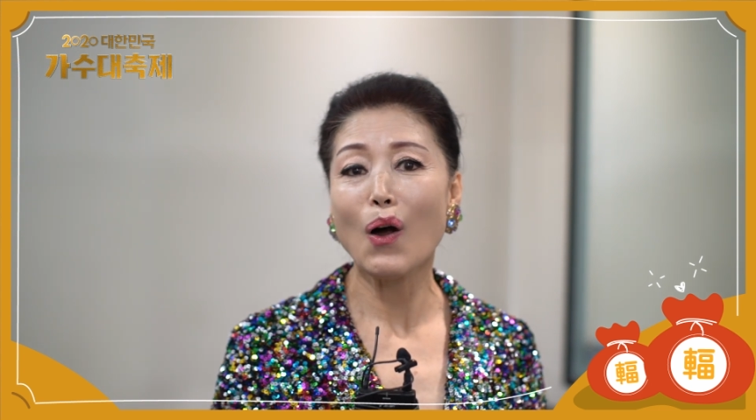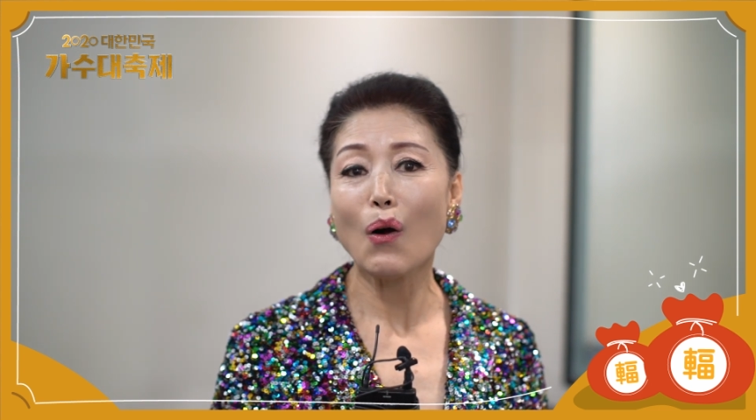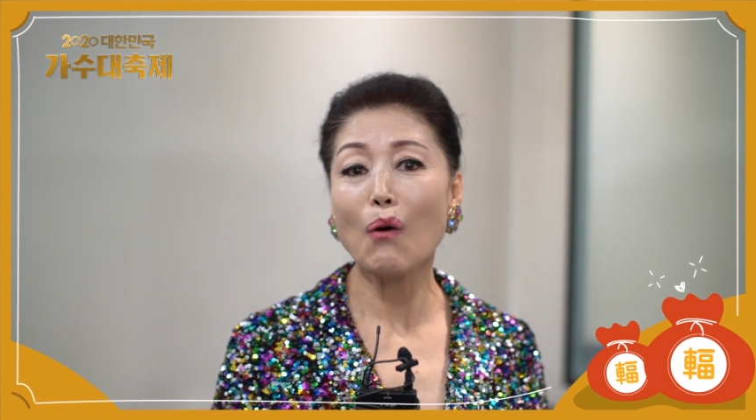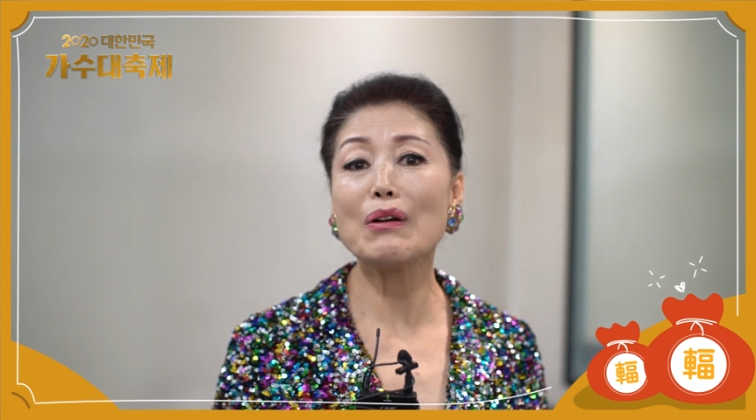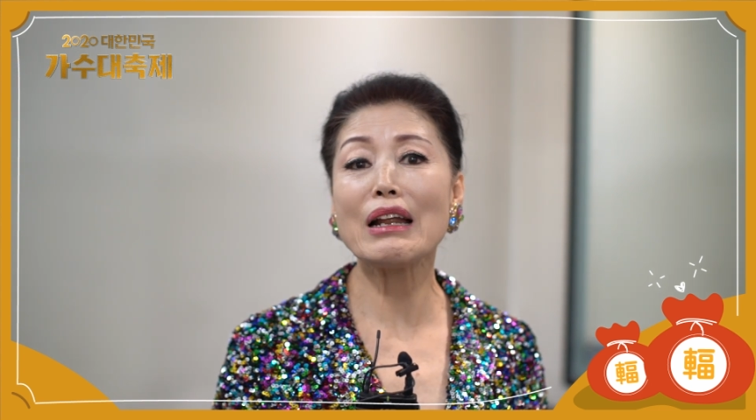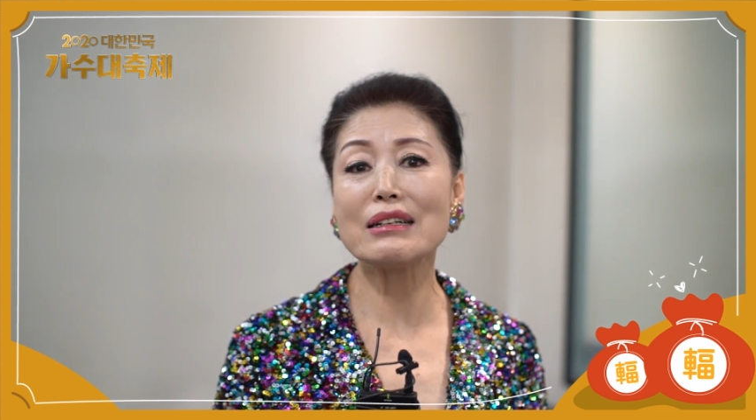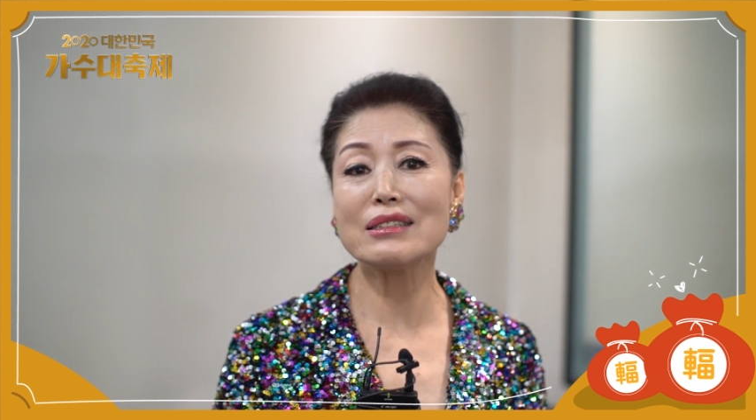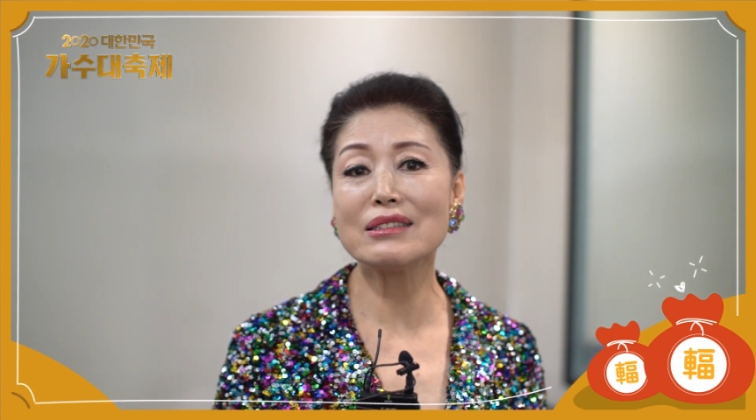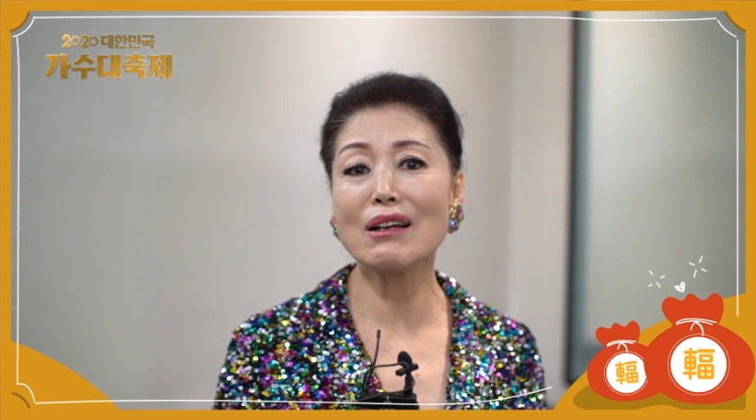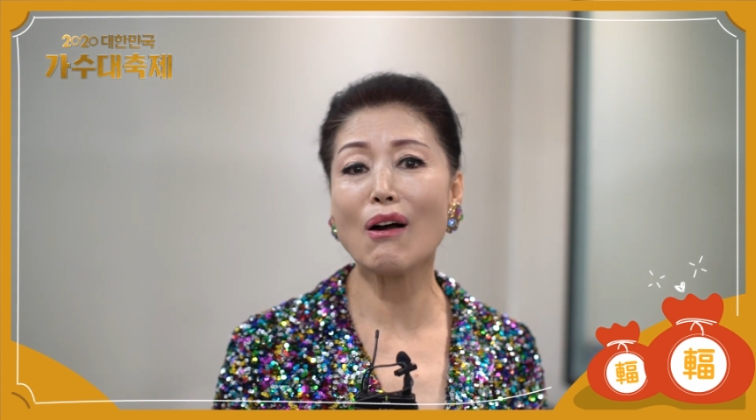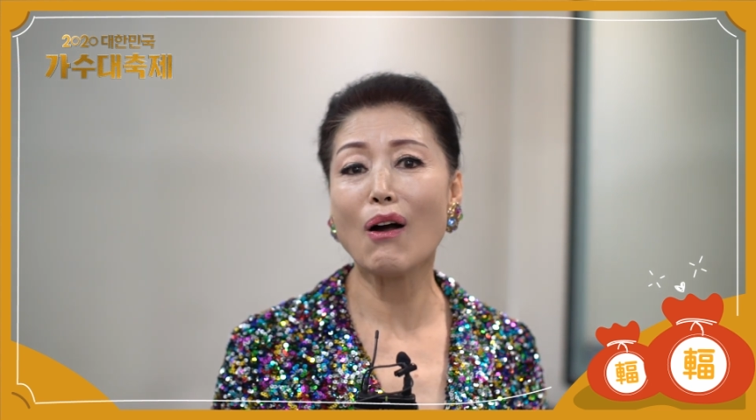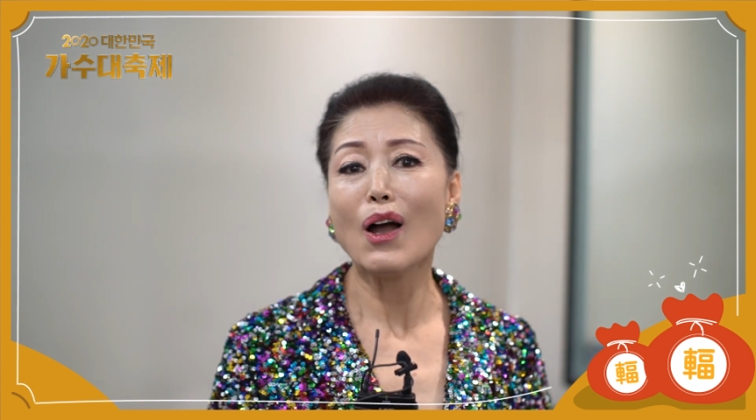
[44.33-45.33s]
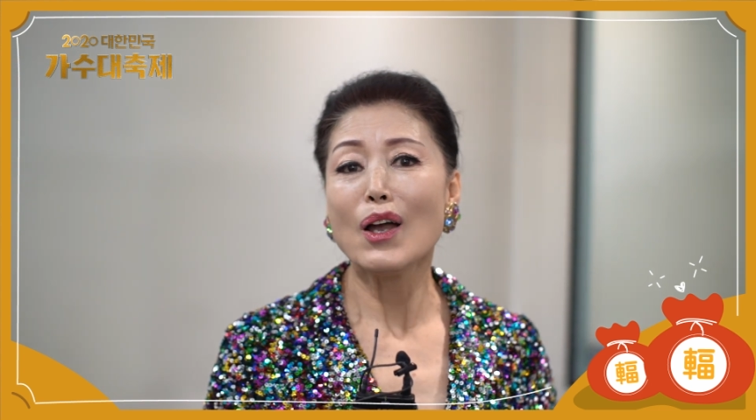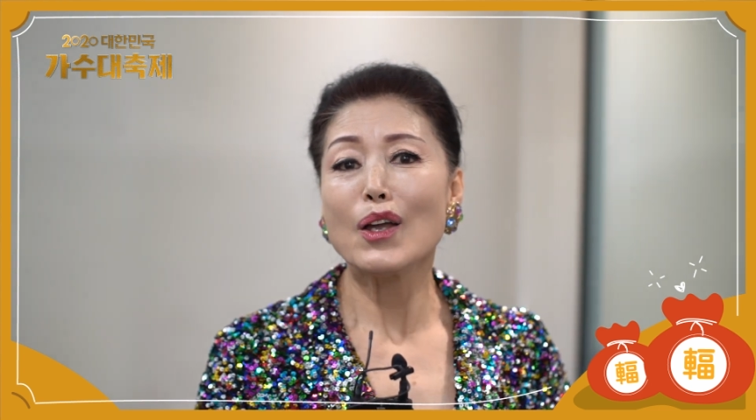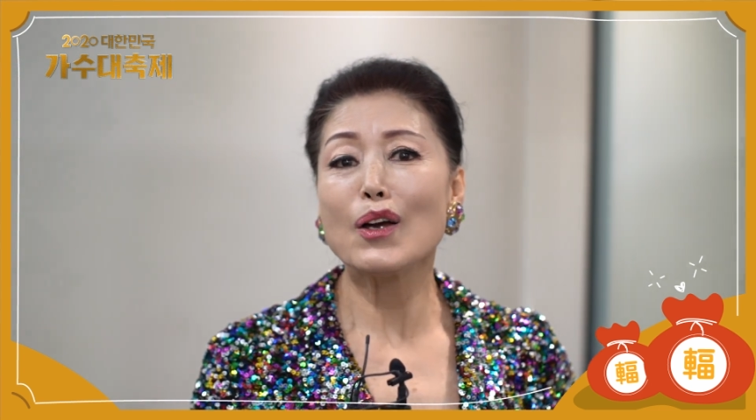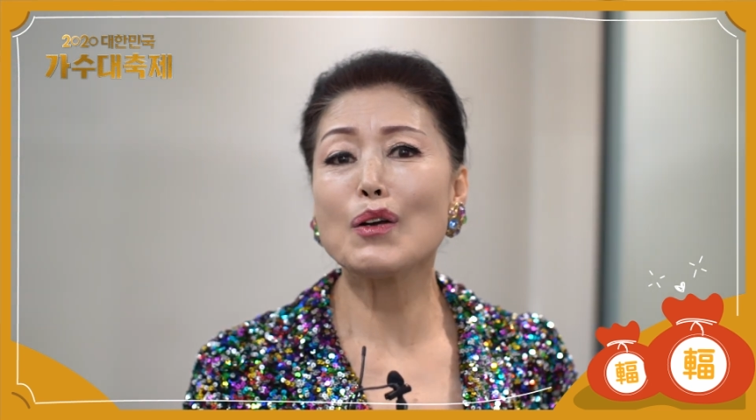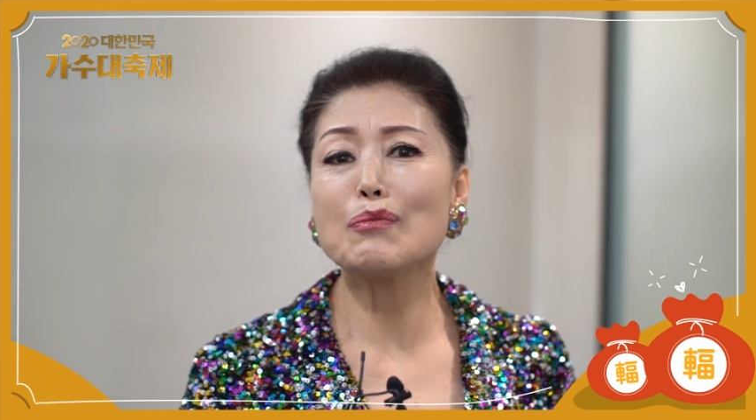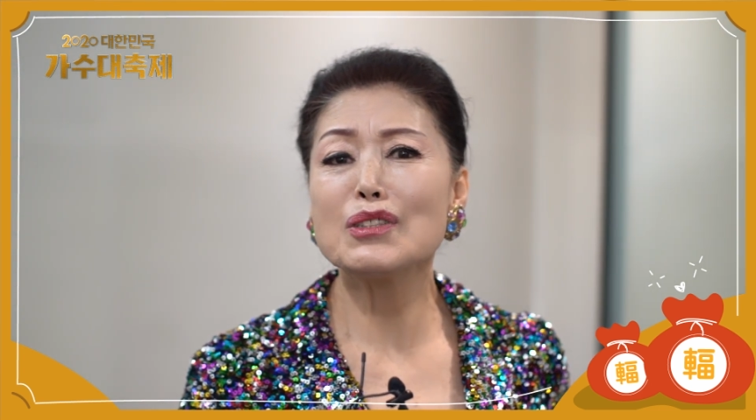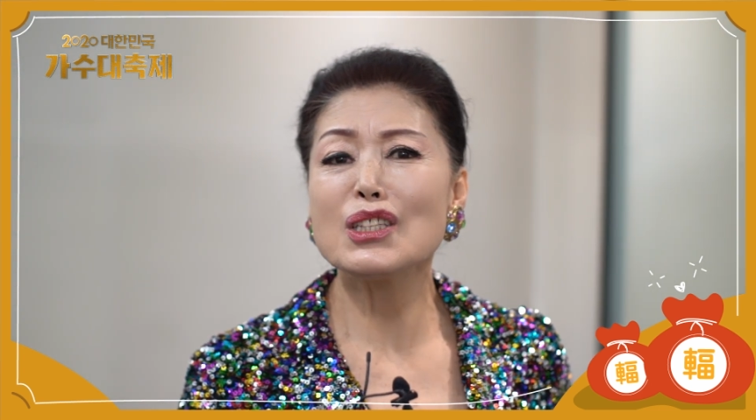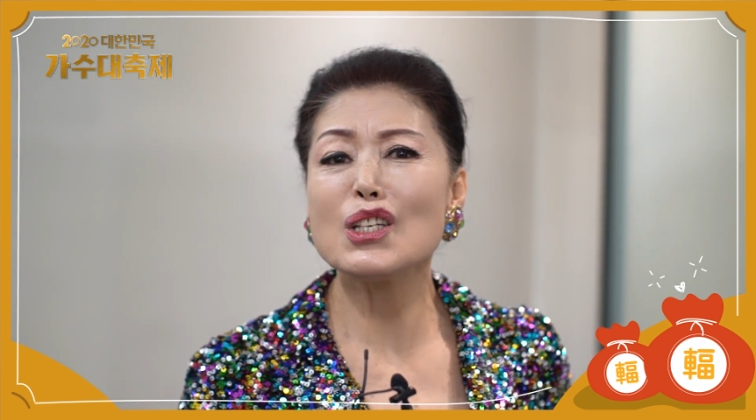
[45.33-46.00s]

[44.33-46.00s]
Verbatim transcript: 올해는요 여러분